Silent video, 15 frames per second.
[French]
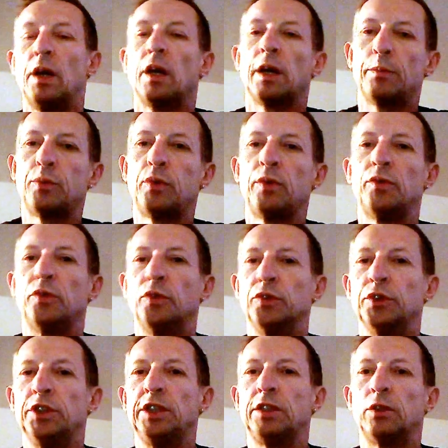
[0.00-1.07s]
et puis vous vous
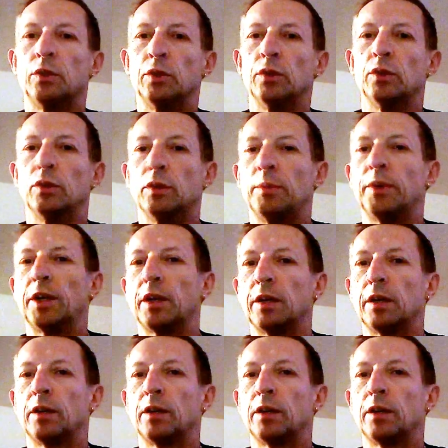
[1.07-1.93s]
dites, eh bien